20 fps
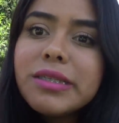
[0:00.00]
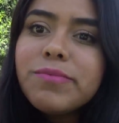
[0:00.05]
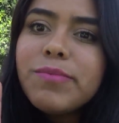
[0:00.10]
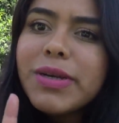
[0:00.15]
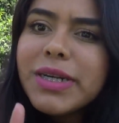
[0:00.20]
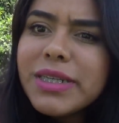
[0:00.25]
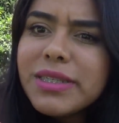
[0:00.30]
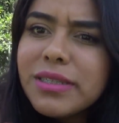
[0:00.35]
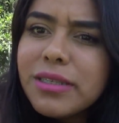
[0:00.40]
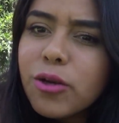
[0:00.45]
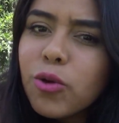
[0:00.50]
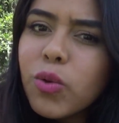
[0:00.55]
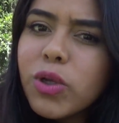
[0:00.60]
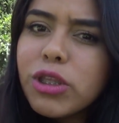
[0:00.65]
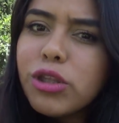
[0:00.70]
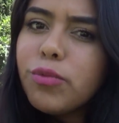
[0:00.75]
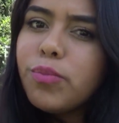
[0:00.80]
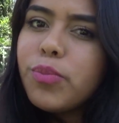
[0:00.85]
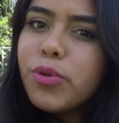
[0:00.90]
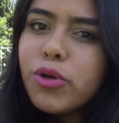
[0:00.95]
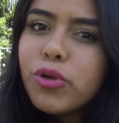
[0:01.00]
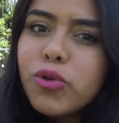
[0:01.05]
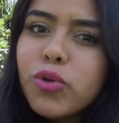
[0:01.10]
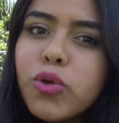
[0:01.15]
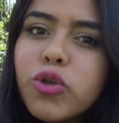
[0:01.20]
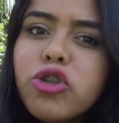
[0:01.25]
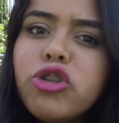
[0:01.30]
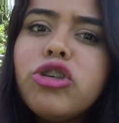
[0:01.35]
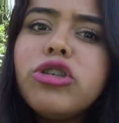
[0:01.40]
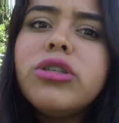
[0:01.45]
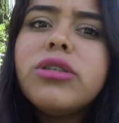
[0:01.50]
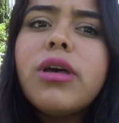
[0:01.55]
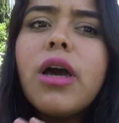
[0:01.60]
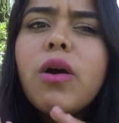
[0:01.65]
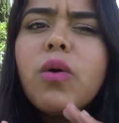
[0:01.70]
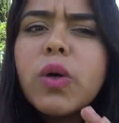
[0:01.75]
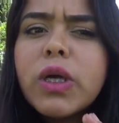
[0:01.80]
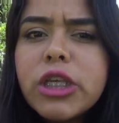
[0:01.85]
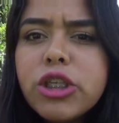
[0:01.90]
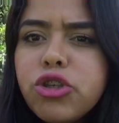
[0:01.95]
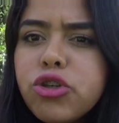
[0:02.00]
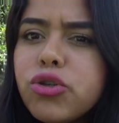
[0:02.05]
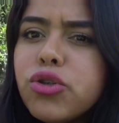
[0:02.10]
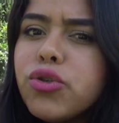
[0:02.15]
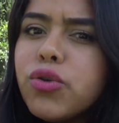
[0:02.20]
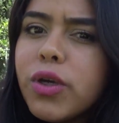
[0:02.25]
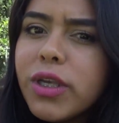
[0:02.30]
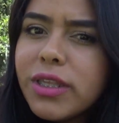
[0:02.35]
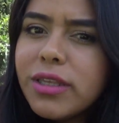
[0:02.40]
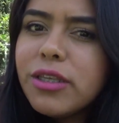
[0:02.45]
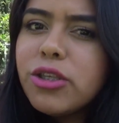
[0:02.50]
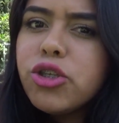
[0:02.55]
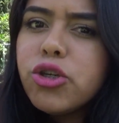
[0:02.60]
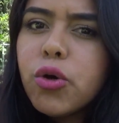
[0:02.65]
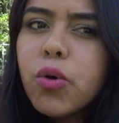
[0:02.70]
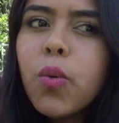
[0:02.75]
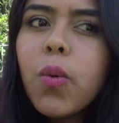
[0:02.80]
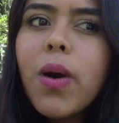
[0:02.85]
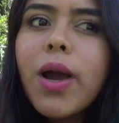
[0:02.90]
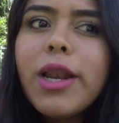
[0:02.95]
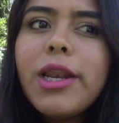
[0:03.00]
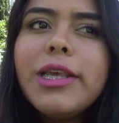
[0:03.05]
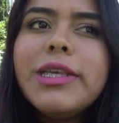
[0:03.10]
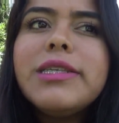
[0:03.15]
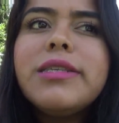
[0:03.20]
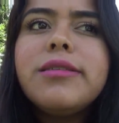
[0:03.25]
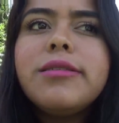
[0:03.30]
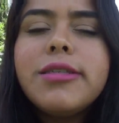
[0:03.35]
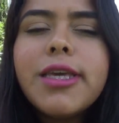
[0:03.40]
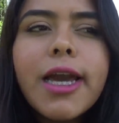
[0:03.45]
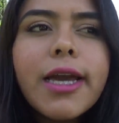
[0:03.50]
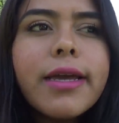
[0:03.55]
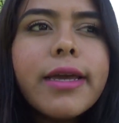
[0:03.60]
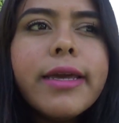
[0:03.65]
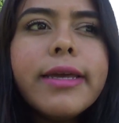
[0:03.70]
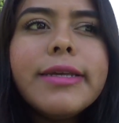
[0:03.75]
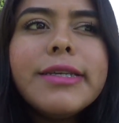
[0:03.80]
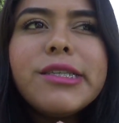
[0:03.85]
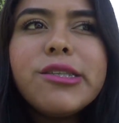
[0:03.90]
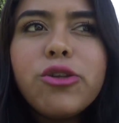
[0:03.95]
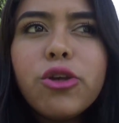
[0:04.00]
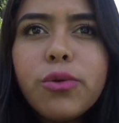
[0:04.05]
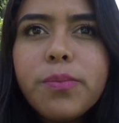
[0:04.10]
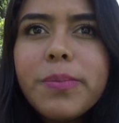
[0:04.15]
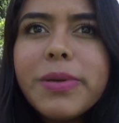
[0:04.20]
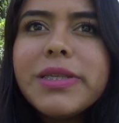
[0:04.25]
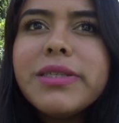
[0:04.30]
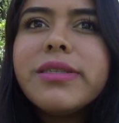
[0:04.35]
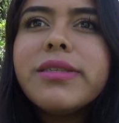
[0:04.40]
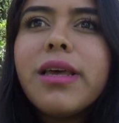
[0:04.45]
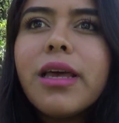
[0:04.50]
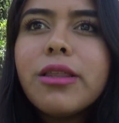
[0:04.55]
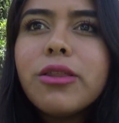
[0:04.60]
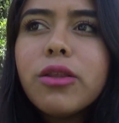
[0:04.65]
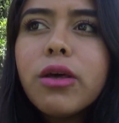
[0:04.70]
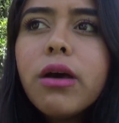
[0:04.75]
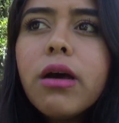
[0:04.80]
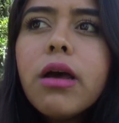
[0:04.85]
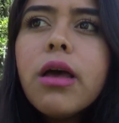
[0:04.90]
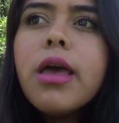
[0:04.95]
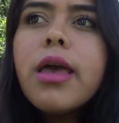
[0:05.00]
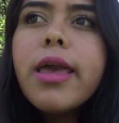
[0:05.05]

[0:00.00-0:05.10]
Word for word: van a ser cuatro productos, aunque yo no he dicho cuáles, ya que estoy pensando